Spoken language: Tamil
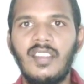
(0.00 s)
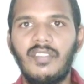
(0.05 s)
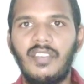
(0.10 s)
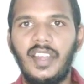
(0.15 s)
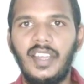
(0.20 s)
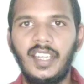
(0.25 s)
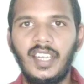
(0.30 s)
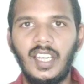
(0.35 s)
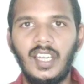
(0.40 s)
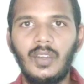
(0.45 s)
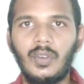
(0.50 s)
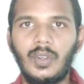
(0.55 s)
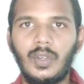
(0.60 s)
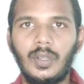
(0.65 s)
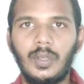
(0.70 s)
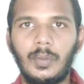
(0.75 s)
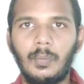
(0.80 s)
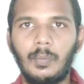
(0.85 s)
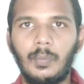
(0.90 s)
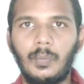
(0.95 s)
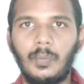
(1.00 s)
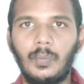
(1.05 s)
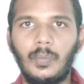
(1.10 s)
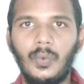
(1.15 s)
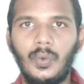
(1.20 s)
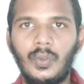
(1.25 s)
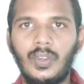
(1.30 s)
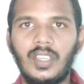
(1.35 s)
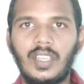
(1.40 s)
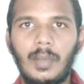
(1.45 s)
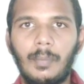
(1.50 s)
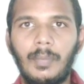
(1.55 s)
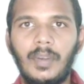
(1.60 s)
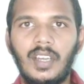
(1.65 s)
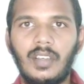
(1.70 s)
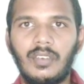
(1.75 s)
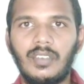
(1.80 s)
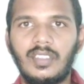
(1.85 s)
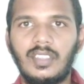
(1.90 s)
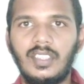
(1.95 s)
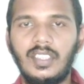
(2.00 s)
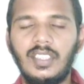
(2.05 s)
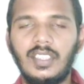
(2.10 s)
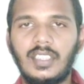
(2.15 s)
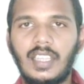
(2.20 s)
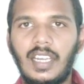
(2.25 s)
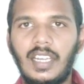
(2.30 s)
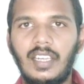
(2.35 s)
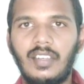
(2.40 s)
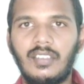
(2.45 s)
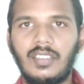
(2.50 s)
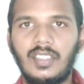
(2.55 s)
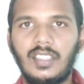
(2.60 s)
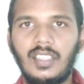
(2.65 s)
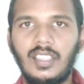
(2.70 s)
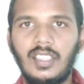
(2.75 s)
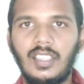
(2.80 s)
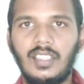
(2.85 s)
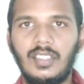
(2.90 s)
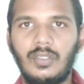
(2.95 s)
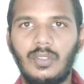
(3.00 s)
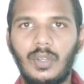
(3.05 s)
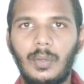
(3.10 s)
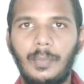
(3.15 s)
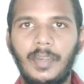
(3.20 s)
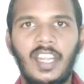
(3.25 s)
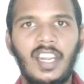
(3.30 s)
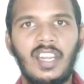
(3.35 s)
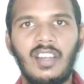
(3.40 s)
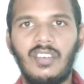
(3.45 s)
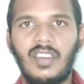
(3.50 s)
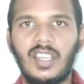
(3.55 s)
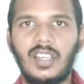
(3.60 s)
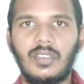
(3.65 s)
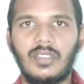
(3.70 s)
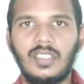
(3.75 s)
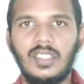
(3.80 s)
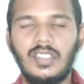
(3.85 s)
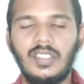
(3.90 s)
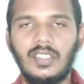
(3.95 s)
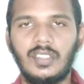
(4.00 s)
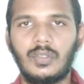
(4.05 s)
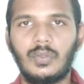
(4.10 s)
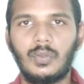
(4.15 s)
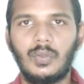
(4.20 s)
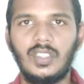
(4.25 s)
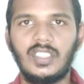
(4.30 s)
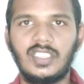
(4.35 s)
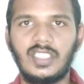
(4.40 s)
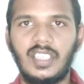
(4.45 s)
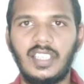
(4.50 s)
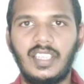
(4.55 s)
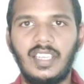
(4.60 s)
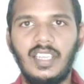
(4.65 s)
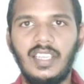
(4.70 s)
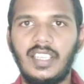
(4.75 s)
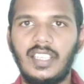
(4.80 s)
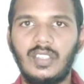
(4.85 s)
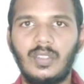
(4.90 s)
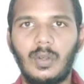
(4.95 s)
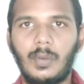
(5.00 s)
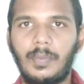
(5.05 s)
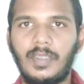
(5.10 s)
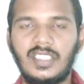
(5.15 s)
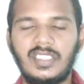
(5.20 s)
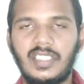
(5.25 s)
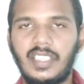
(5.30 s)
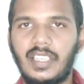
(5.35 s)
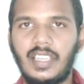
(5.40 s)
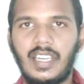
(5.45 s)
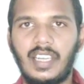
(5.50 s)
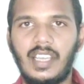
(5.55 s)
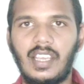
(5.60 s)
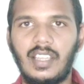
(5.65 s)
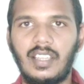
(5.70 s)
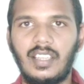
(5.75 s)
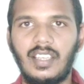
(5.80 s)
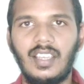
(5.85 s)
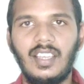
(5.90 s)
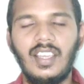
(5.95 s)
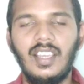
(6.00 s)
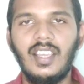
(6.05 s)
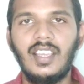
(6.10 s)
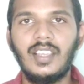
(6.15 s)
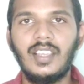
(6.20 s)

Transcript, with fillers: ஃபைனலாக ஒரு மூணு கப்பில் வந்து தலையில் வந்து ஒரு மின்னாத வாட்டர் வந்து குளிச்சிட்டிங்கன்னா எந்த ஒரு பிரச்சனையும் கிடையாது